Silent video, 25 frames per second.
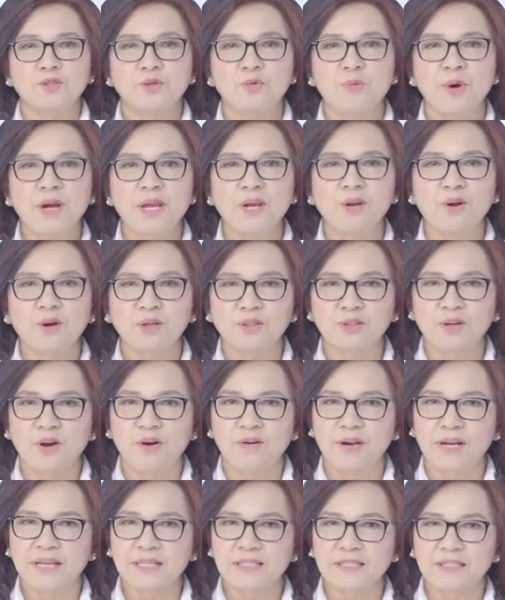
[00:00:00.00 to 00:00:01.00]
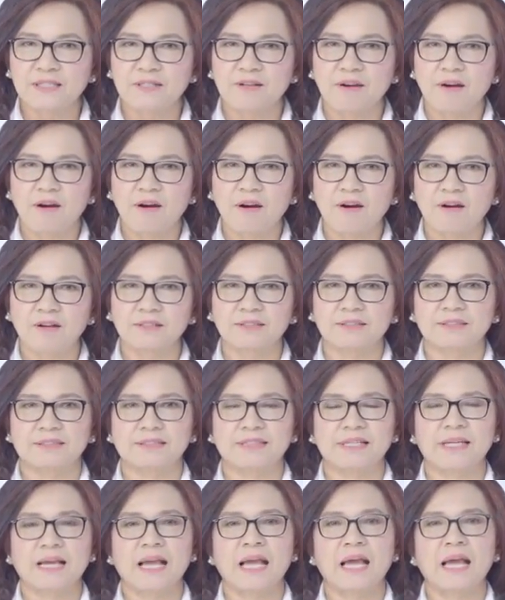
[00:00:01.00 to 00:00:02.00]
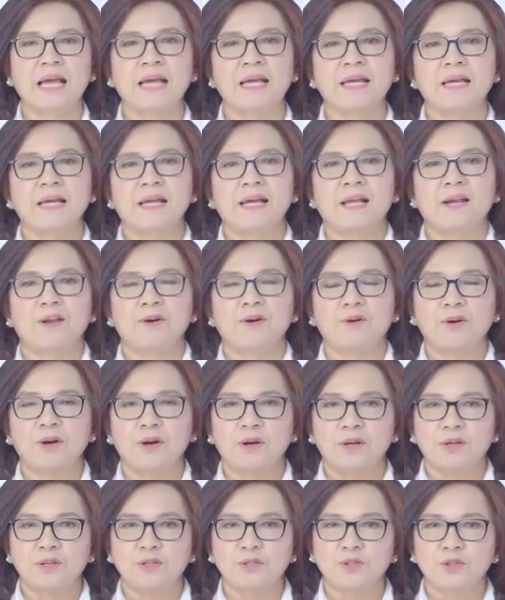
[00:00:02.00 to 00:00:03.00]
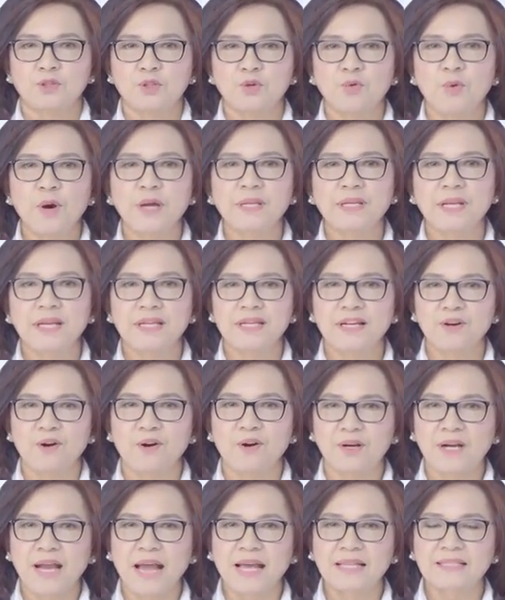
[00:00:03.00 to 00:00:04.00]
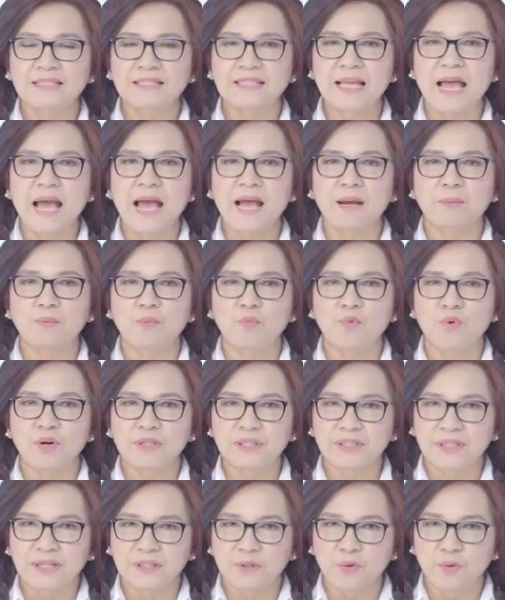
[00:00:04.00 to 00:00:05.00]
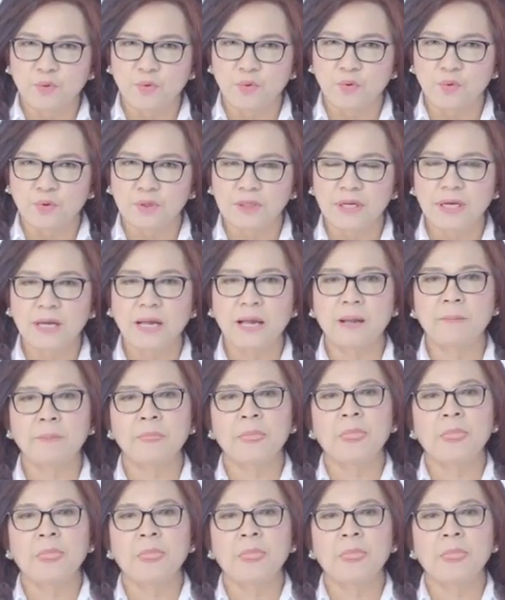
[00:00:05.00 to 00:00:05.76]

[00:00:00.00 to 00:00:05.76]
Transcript: ช่วยลดคอเลสเตอรอลนะคะแล้วก็ช่วยในเรื่องของการสร้างมวลกระดูกนะคะ